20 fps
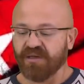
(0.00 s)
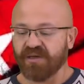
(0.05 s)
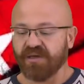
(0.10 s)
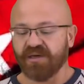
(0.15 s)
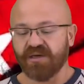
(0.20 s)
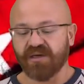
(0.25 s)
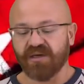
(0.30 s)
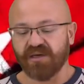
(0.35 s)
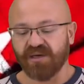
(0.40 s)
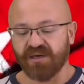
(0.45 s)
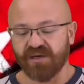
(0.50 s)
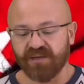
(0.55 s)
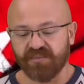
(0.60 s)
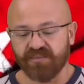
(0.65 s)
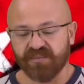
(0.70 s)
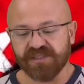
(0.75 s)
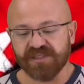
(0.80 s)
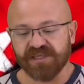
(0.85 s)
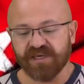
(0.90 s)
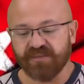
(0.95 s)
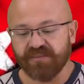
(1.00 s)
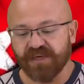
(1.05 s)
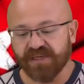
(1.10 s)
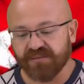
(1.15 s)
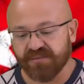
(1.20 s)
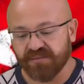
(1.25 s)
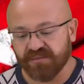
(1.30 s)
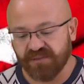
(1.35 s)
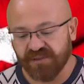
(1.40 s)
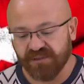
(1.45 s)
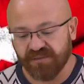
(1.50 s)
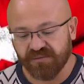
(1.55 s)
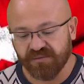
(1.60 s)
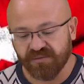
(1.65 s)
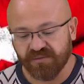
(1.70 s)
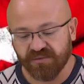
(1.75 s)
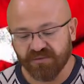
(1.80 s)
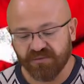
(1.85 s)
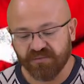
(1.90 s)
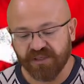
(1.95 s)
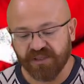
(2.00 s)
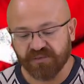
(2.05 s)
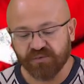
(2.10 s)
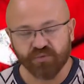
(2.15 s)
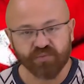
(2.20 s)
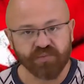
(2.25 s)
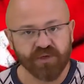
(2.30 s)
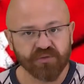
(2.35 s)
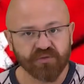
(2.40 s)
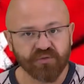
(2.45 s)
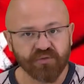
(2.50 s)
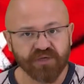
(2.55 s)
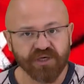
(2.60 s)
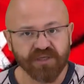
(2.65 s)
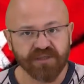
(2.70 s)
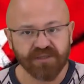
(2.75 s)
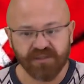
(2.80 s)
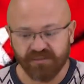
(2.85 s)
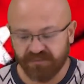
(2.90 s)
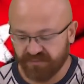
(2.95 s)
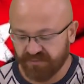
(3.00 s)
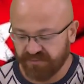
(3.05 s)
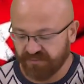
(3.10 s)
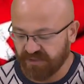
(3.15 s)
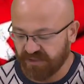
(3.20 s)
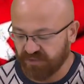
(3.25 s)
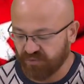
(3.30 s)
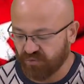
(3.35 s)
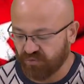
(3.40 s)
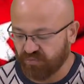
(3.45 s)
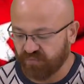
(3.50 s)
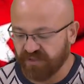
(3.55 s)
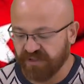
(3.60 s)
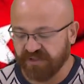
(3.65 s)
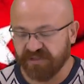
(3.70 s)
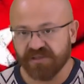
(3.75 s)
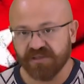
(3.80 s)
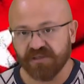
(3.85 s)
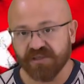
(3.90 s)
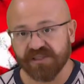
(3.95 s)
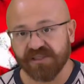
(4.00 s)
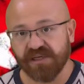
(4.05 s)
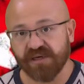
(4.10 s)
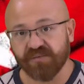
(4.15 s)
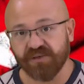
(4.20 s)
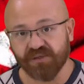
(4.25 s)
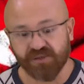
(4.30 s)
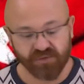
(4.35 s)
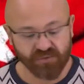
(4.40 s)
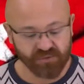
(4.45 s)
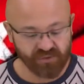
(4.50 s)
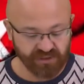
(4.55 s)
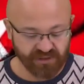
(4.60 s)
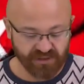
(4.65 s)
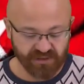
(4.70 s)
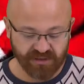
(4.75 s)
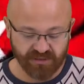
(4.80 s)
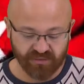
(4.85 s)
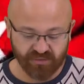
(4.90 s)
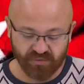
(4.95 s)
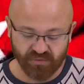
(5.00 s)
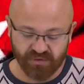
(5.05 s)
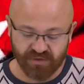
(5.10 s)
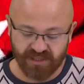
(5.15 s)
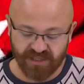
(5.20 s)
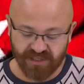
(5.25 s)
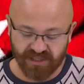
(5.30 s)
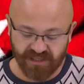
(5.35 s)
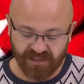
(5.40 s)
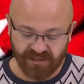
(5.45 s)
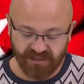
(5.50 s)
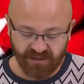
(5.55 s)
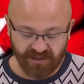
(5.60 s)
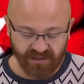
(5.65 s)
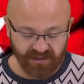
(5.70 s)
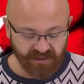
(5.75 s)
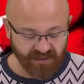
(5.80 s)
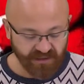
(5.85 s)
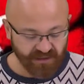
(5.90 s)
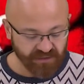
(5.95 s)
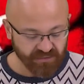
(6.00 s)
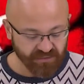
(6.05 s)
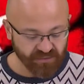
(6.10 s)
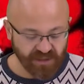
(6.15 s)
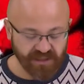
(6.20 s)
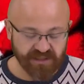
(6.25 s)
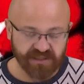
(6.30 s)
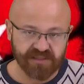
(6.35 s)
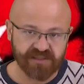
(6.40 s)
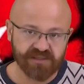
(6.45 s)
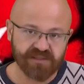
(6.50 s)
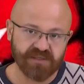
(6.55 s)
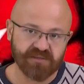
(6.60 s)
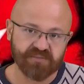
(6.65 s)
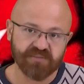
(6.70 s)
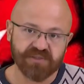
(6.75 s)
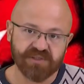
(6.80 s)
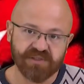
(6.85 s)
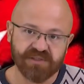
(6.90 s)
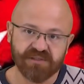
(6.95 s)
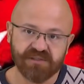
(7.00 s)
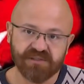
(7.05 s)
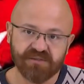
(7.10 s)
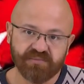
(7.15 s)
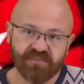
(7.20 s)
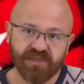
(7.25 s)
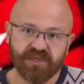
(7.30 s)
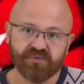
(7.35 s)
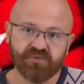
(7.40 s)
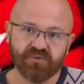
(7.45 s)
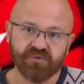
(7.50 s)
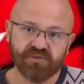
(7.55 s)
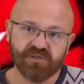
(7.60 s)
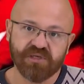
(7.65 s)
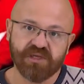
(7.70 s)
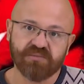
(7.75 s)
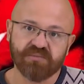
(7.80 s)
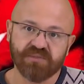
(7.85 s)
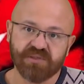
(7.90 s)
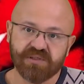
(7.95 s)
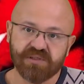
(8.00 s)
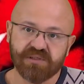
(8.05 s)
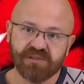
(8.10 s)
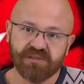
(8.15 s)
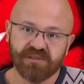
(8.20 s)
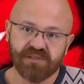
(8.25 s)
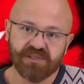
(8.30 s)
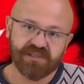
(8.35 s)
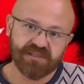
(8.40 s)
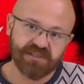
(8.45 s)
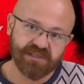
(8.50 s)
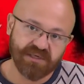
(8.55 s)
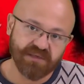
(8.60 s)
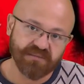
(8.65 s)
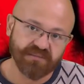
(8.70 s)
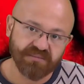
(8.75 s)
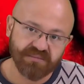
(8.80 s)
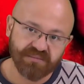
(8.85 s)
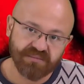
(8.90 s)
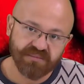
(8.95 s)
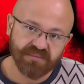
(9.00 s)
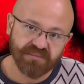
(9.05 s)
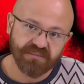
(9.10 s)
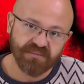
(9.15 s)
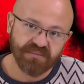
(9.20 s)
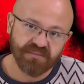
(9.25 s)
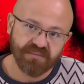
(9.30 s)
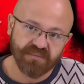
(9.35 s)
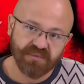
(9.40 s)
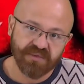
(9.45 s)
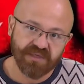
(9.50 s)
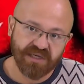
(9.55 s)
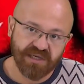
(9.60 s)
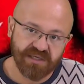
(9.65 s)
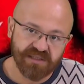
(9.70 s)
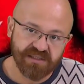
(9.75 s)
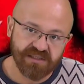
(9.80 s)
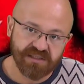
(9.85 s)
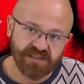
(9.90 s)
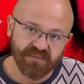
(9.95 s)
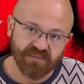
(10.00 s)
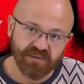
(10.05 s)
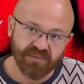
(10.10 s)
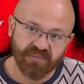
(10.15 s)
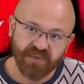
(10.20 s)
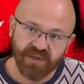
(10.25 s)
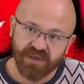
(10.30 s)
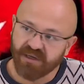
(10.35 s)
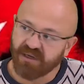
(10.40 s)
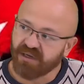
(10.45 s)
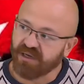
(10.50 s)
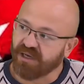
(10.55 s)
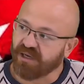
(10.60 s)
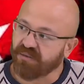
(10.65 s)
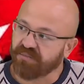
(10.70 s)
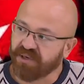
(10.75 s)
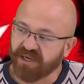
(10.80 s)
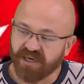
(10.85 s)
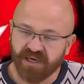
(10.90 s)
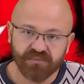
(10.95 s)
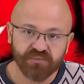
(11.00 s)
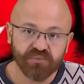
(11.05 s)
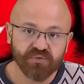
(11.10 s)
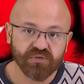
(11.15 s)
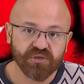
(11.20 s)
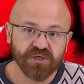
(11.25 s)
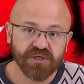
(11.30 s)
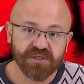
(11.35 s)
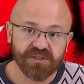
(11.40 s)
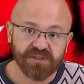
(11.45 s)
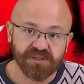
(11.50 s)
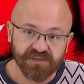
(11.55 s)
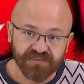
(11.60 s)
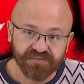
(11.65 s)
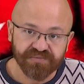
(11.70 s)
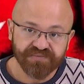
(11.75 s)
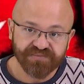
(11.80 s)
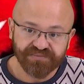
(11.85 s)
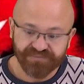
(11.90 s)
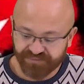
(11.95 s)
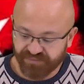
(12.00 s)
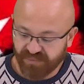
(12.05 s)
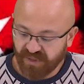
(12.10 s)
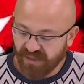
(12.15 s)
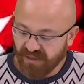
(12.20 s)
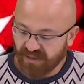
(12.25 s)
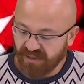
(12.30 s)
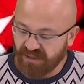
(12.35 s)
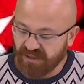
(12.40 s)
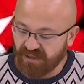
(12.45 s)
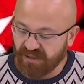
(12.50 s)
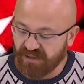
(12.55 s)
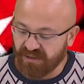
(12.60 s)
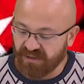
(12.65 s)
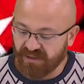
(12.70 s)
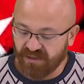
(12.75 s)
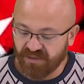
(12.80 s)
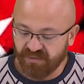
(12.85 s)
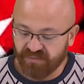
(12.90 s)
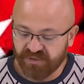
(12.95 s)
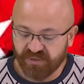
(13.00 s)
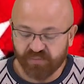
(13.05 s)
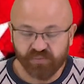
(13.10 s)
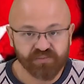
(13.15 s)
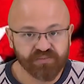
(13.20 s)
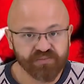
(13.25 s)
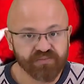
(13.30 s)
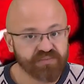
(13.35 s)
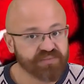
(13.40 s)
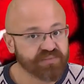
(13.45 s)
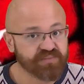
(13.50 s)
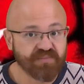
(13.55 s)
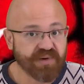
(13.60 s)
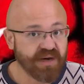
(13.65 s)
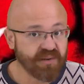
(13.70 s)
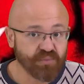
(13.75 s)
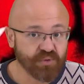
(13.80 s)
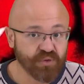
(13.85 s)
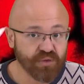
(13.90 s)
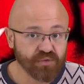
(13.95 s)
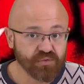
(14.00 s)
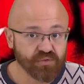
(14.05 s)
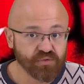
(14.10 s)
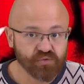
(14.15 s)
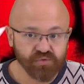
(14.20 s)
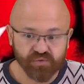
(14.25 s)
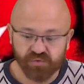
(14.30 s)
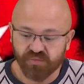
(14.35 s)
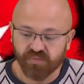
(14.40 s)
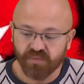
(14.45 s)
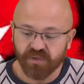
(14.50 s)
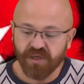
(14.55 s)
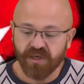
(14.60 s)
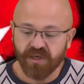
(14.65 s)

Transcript: Ee, mesela ben ben Türkmen kökenliyim. Ben Türkmenistan, Azerbaycan üzerinden Türkiye'ye doğalgaz satmasını, petrol satmasını isterim. Niye istemeyeyim? Ya param Türkiye gitsin. Ee, biz ben böyle düşünürüm.